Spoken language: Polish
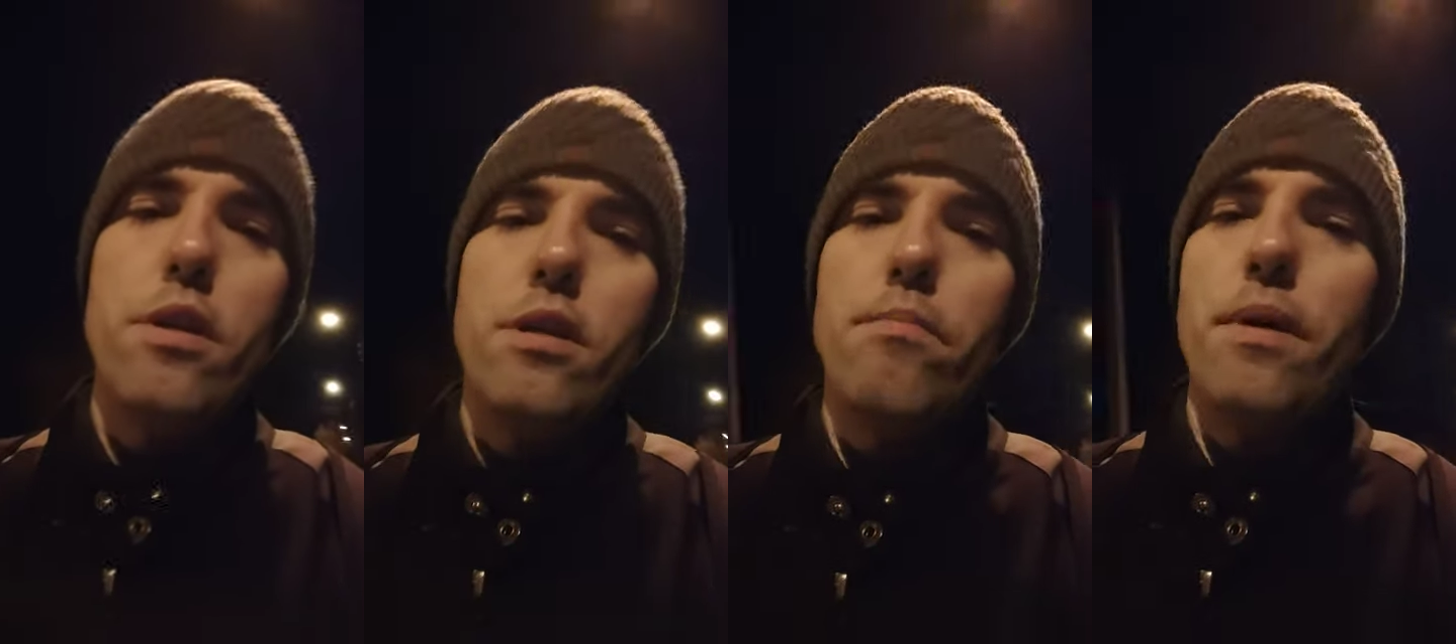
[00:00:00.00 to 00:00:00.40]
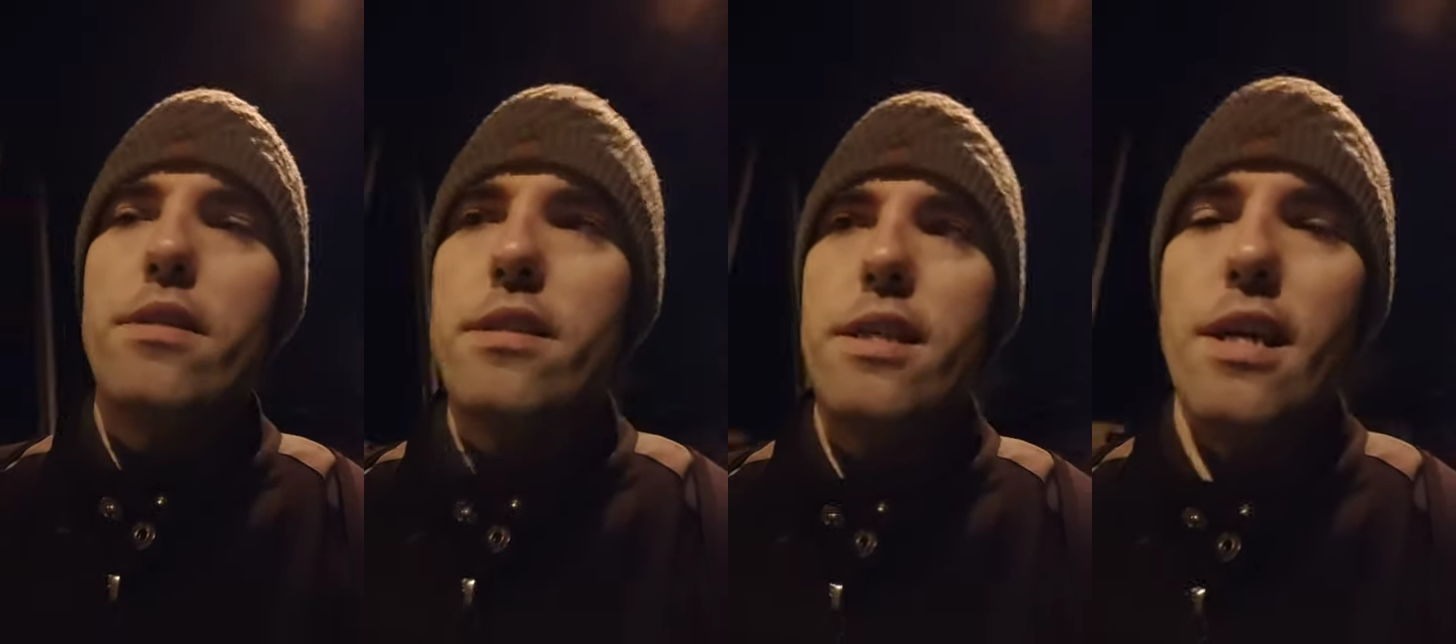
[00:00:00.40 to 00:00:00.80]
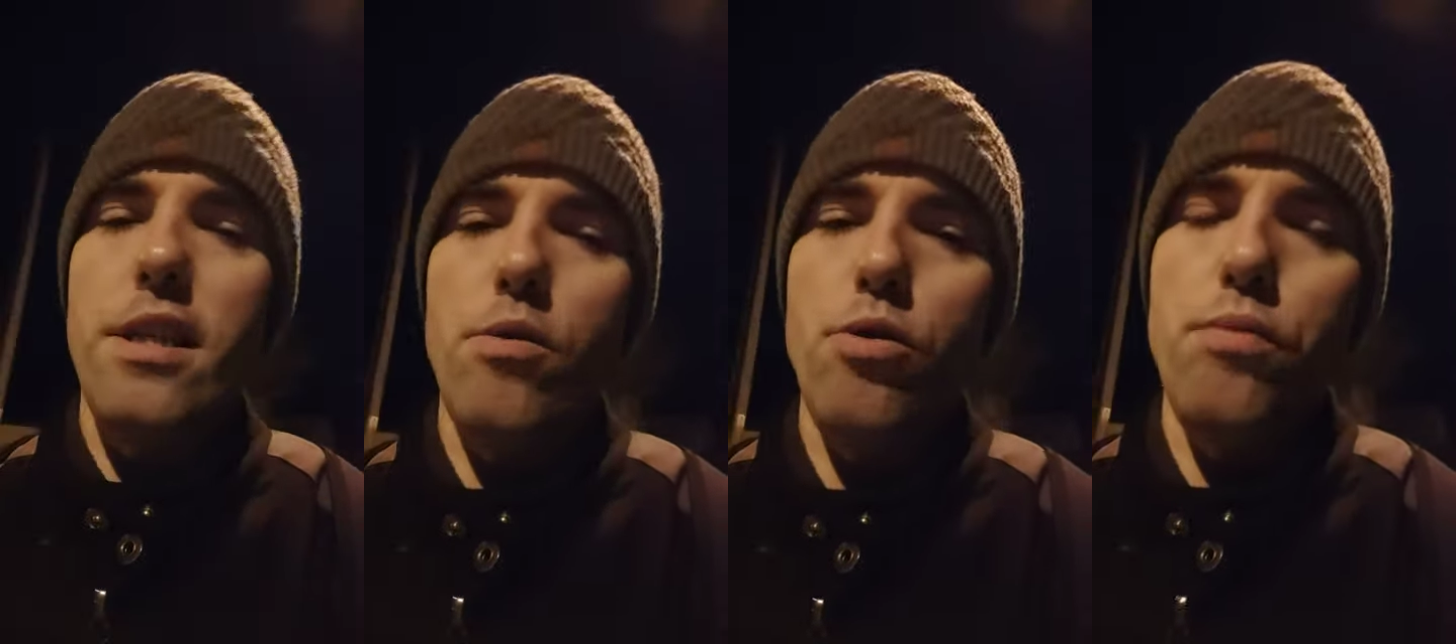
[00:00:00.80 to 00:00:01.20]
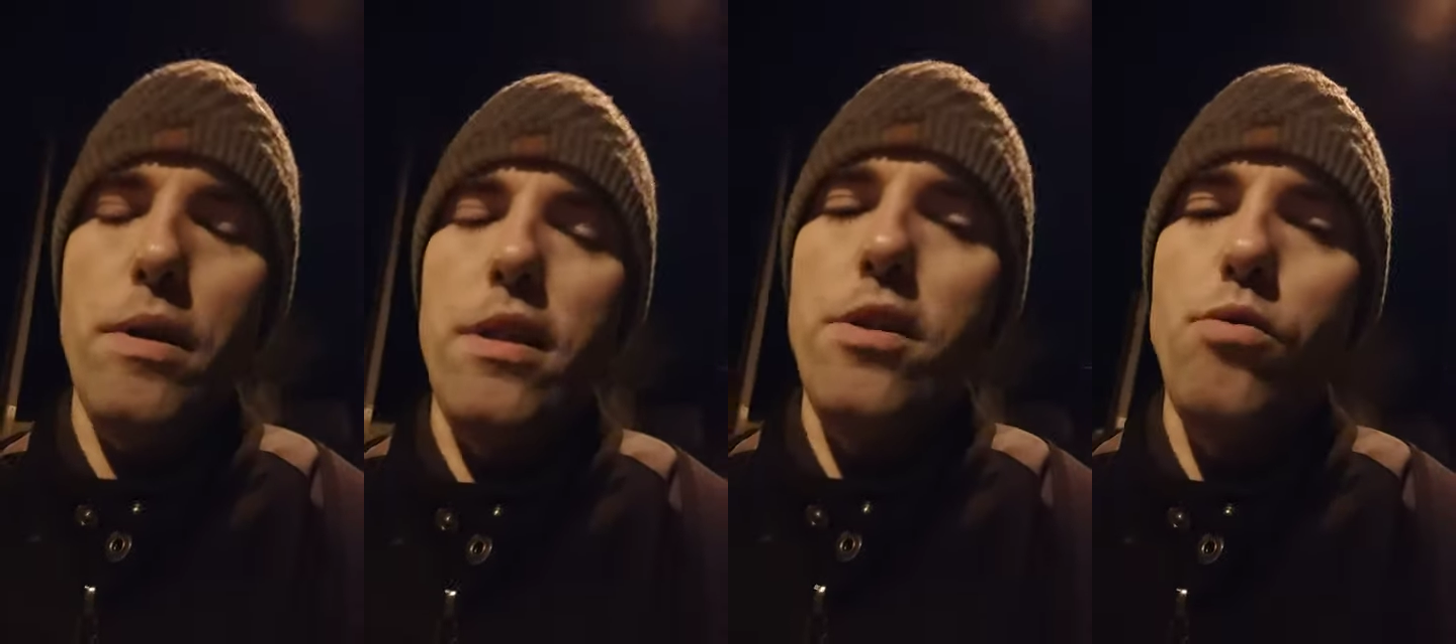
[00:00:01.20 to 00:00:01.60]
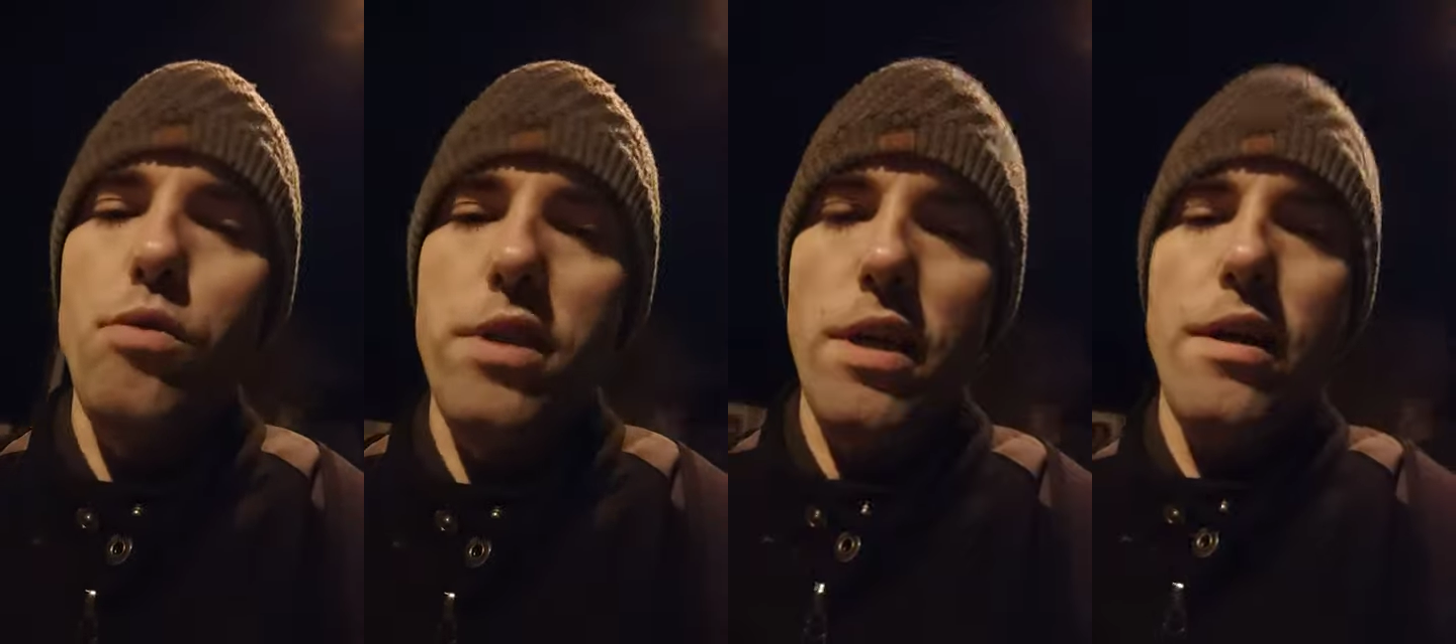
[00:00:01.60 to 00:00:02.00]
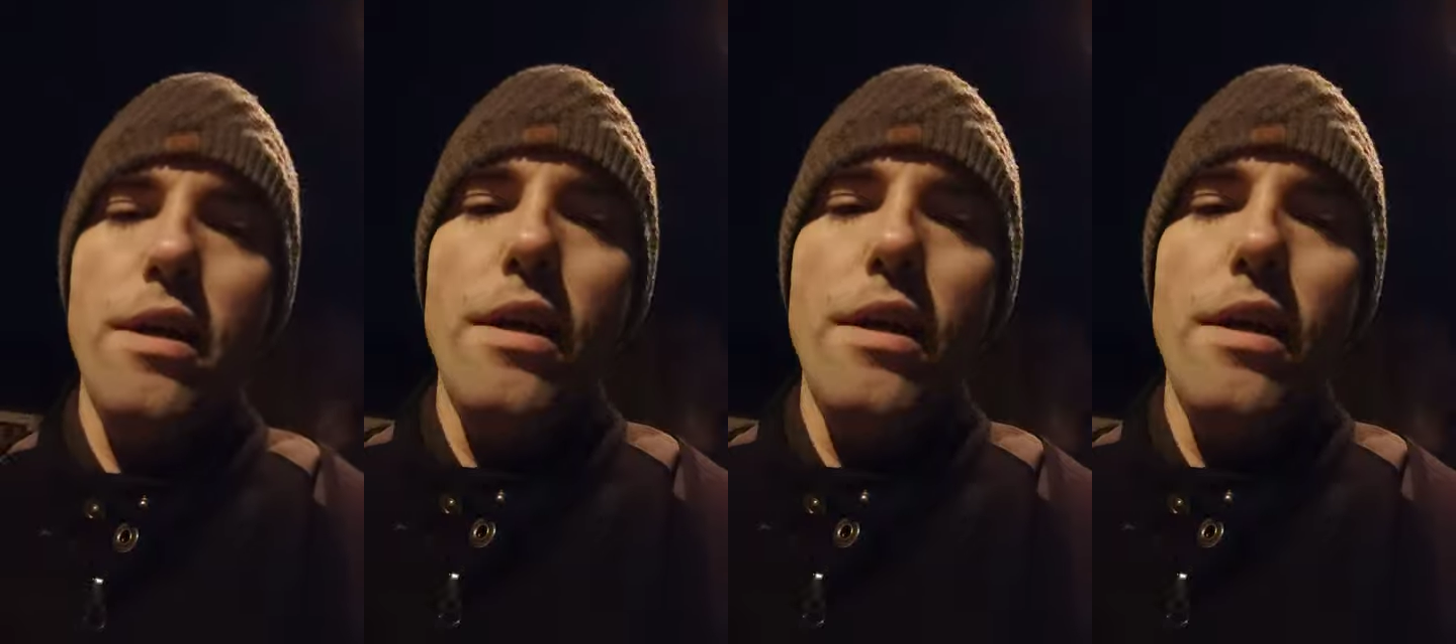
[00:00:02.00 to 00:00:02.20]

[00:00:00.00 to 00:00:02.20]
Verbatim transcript: i pan z kanału Świat Linuxa.